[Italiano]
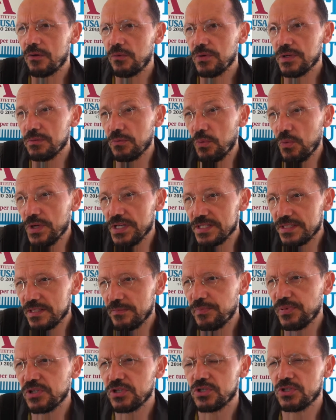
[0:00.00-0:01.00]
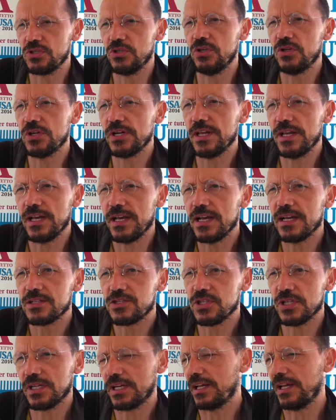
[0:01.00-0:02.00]
a queste persone a
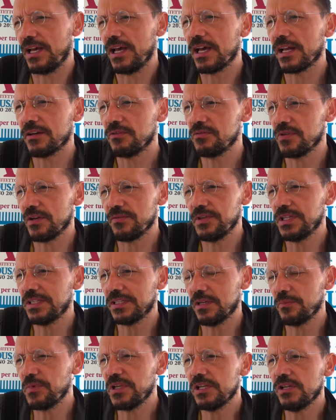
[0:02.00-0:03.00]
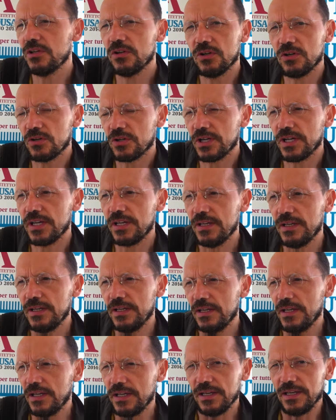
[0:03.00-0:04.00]
cercare una vita migliore
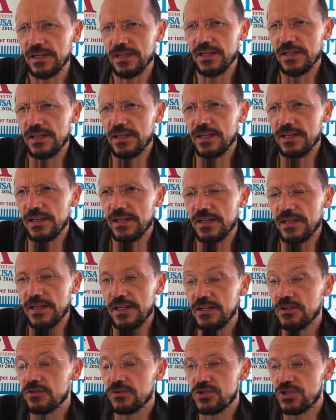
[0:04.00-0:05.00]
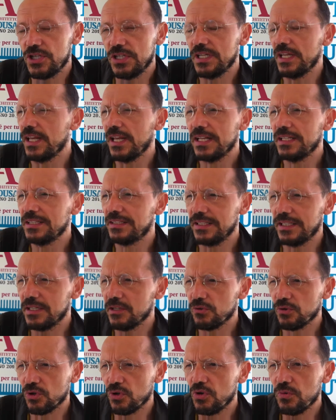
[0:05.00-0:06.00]
eh, in Occidente, in
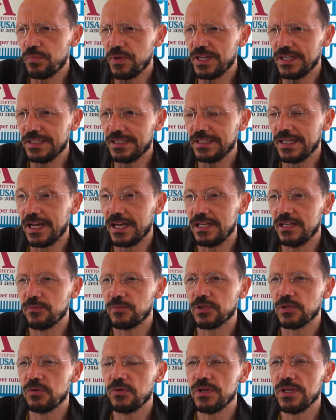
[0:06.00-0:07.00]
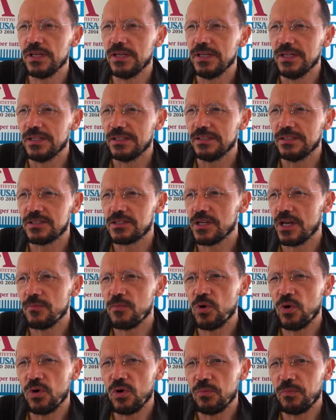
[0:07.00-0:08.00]
Europa, in Italia, per cui
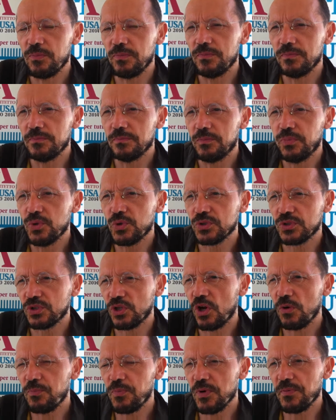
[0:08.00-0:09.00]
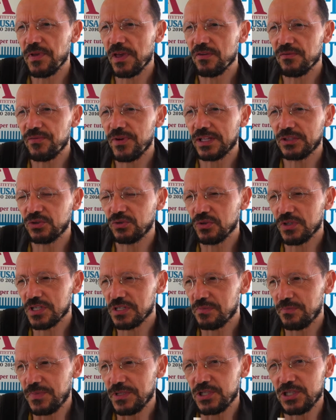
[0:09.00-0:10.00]
diciamo purtroppo abbiamo fatto
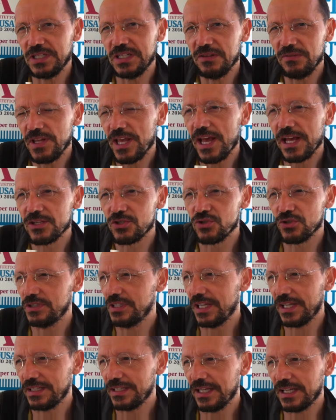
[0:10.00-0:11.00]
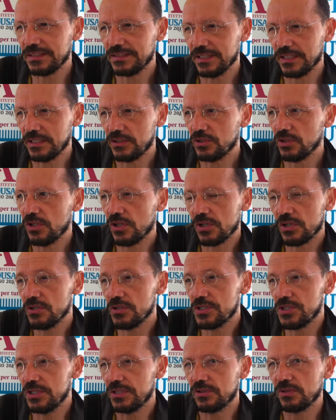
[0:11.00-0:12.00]
una specie di viaggio di andata e
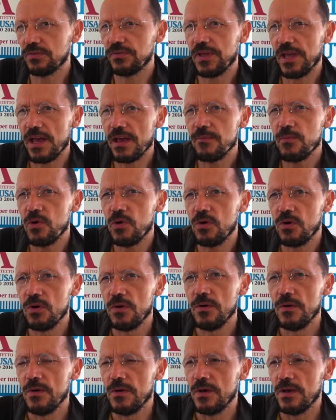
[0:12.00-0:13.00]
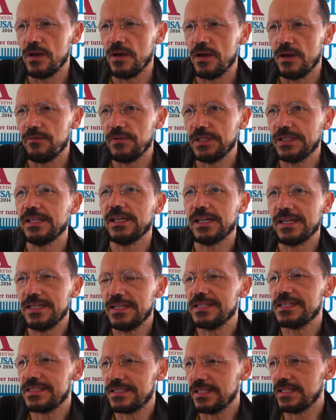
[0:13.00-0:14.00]
ritorno e ci troviamo a vedere
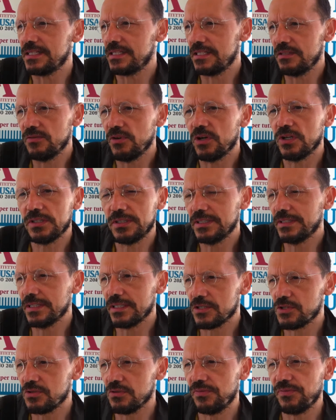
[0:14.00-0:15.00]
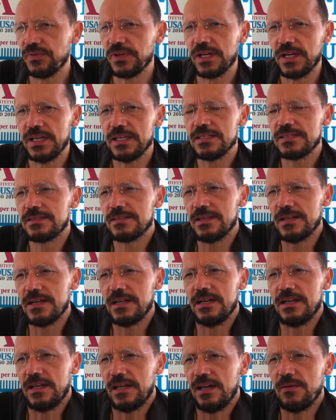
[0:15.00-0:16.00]
gli stessi volti della
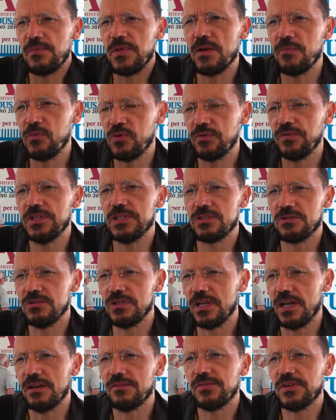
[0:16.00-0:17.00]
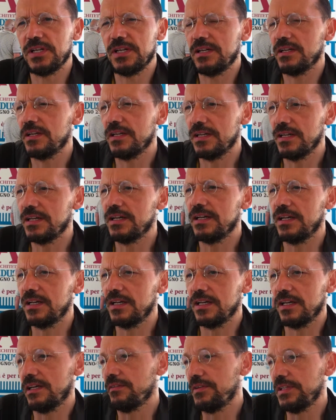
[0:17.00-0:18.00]
sofferenza che abbiamo visto in
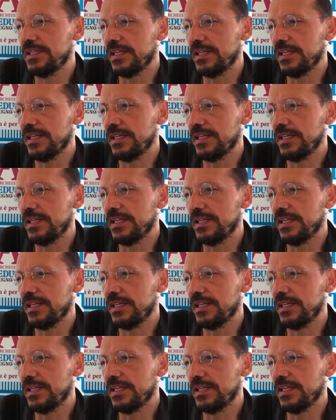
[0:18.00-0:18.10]
Africa,